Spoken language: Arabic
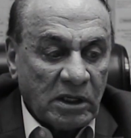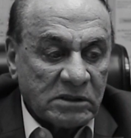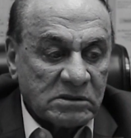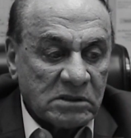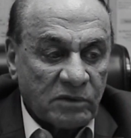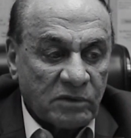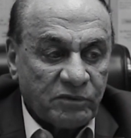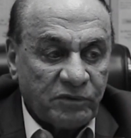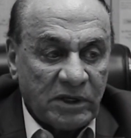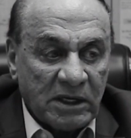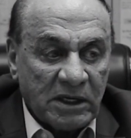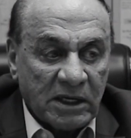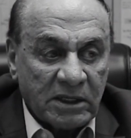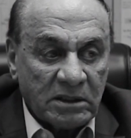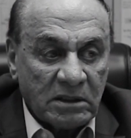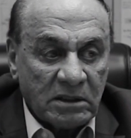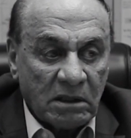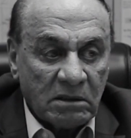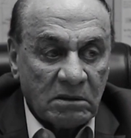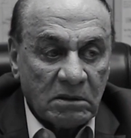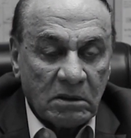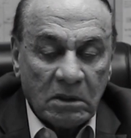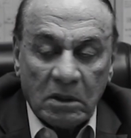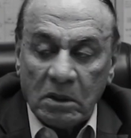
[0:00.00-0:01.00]
يحصل فينا
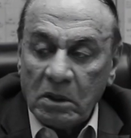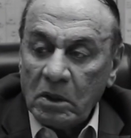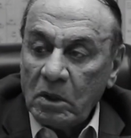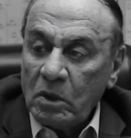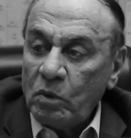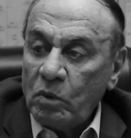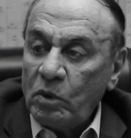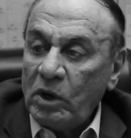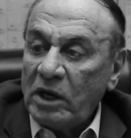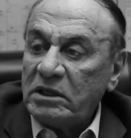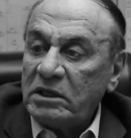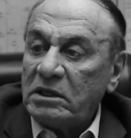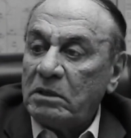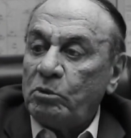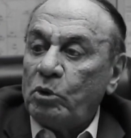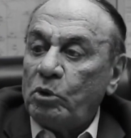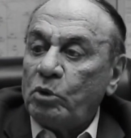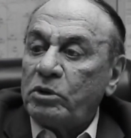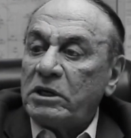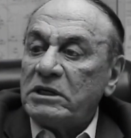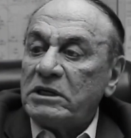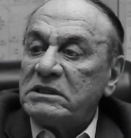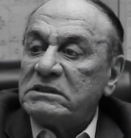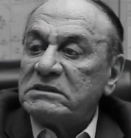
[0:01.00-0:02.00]
كده واحنا
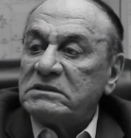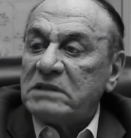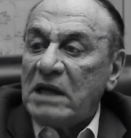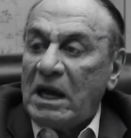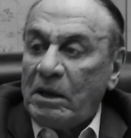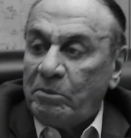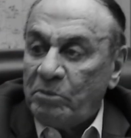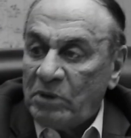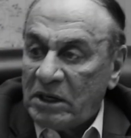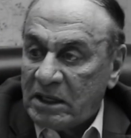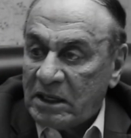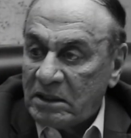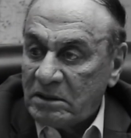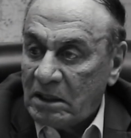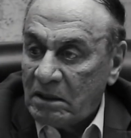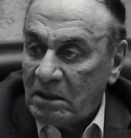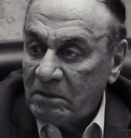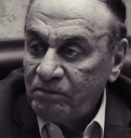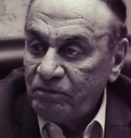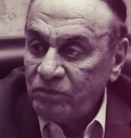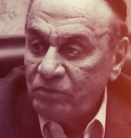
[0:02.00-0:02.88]
ممكن نستحمل كده